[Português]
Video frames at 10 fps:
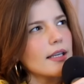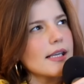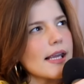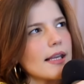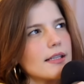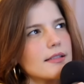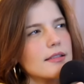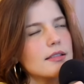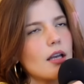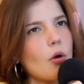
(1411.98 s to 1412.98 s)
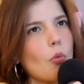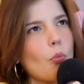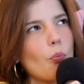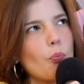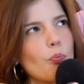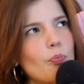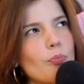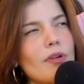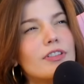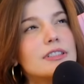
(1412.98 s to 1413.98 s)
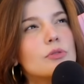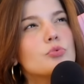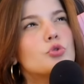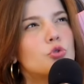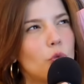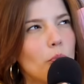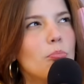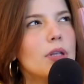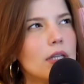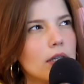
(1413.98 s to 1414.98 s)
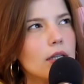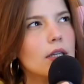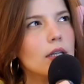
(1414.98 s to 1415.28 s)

que eles são uma versão zumbi